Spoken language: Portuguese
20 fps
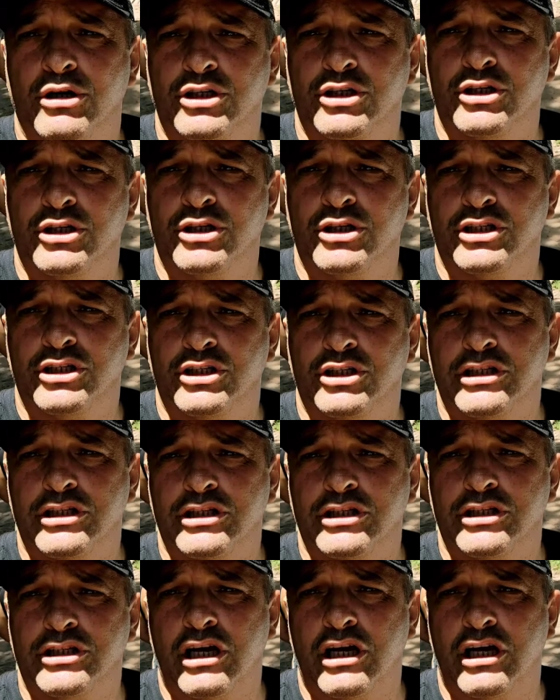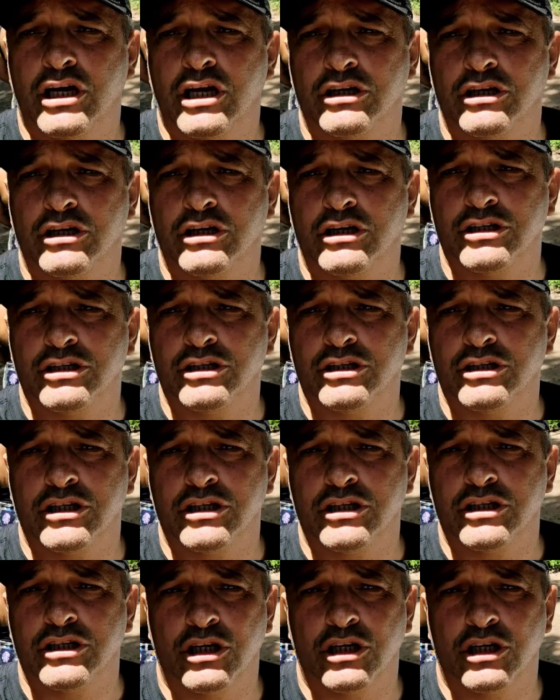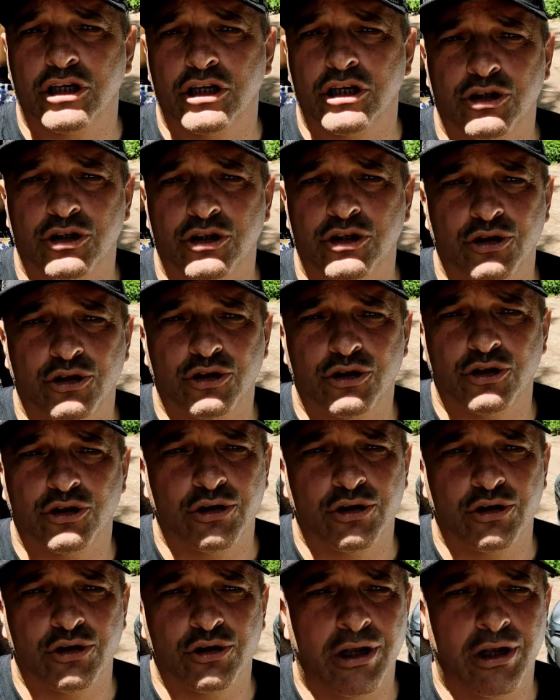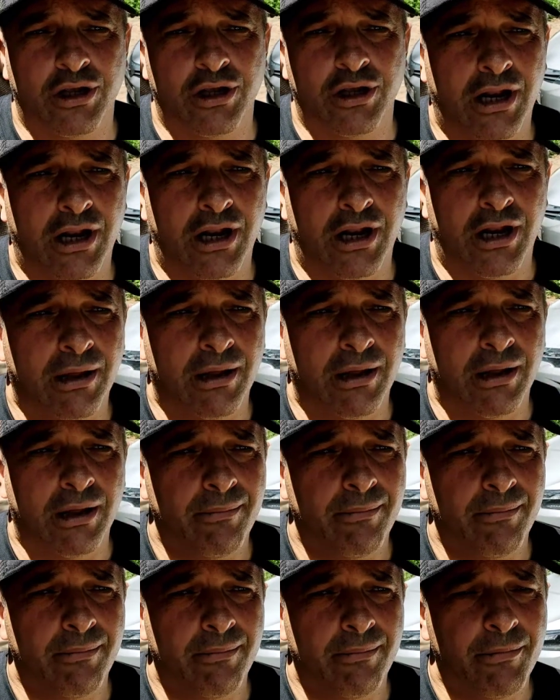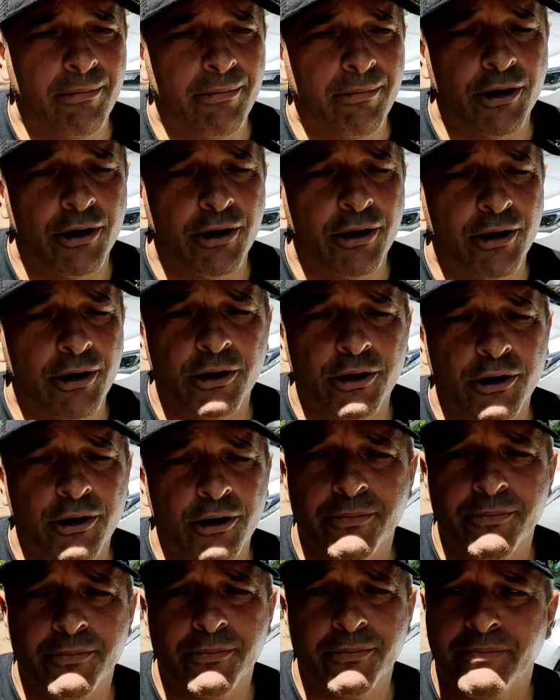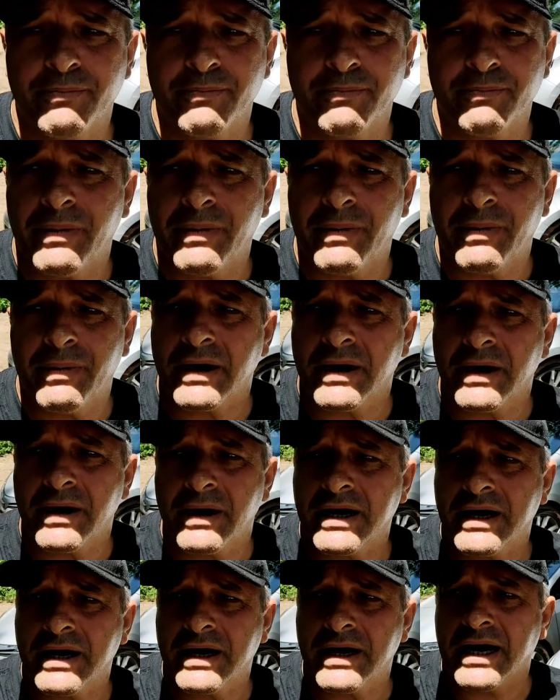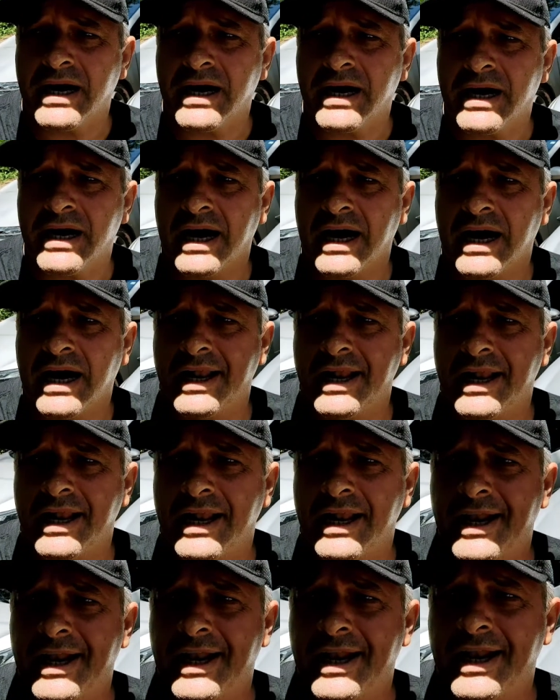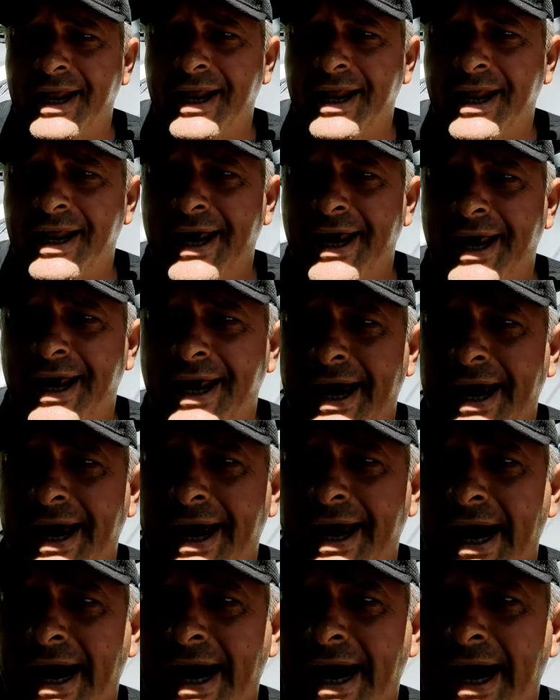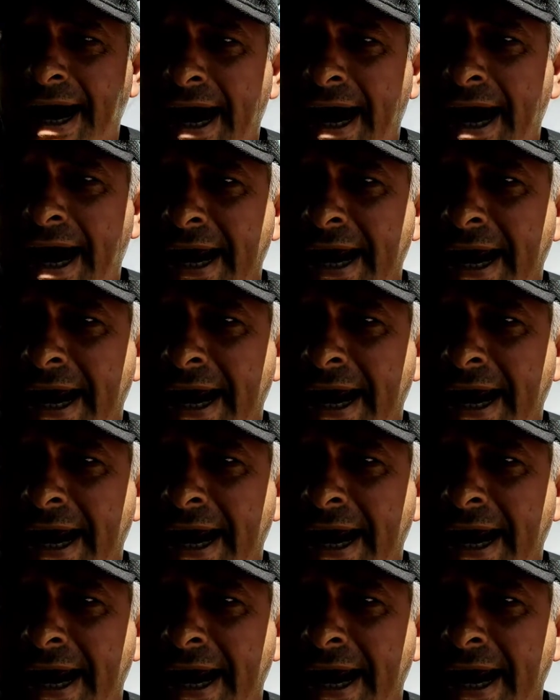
tá? Então, estacionou aí Agora eu quero te mostrar aqui algumas partes que é o seguinte, aonde você para sentar existe consumação, tá? Então tem de